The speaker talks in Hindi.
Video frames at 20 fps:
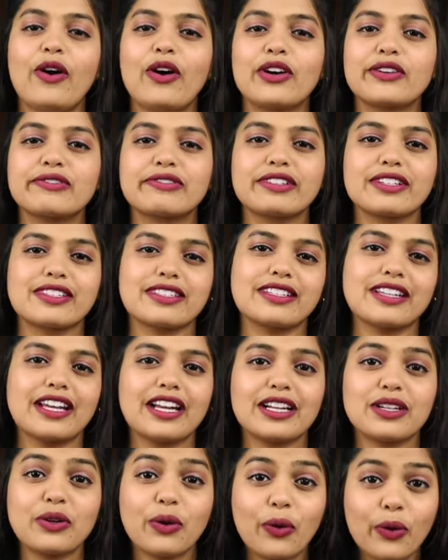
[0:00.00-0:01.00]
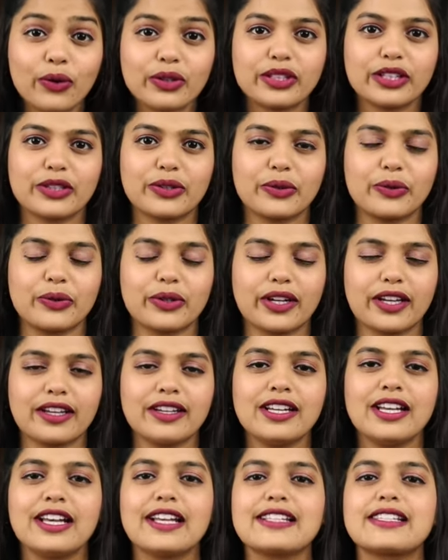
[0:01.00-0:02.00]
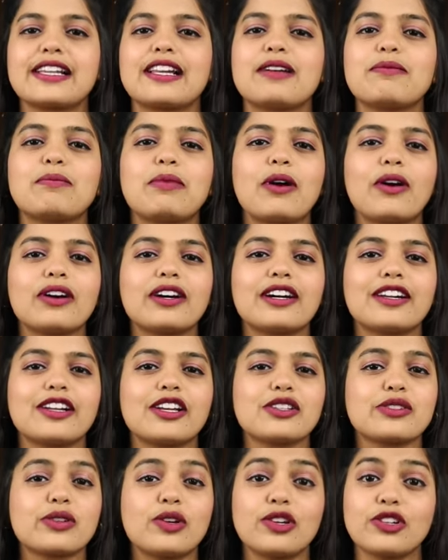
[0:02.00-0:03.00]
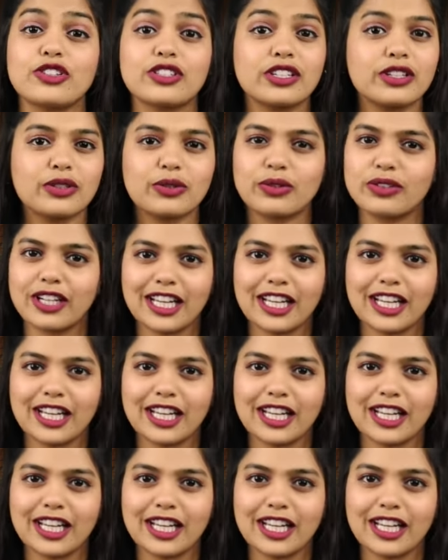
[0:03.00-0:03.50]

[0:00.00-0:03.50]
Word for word: और फ्रस्ट्रेट होते रहोगे इसीलिए ब्लॉक करना सॉल्यूशन तो